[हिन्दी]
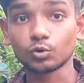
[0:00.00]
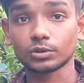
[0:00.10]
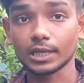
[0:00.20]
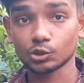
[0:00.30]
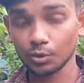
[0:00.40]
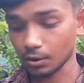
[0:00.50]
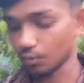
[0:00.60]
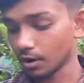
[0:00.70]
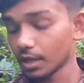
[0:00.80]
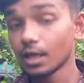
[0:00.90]
फूट होता है स्वर
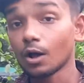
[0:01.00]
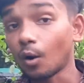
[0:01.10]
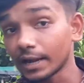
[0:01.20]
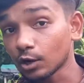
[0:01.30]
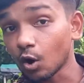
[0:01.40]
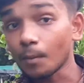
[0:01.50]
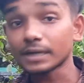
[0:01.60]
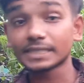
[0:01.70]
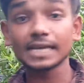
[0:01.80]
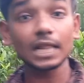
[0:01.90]
भगवा और एक
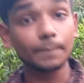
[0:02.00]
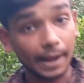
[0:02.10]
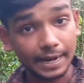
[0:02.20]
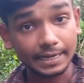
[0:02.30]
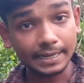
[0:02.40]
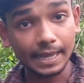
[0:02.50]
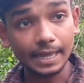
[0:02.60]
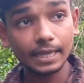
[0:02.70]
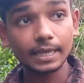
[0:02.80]
कॉमर्शियल वेराइटी है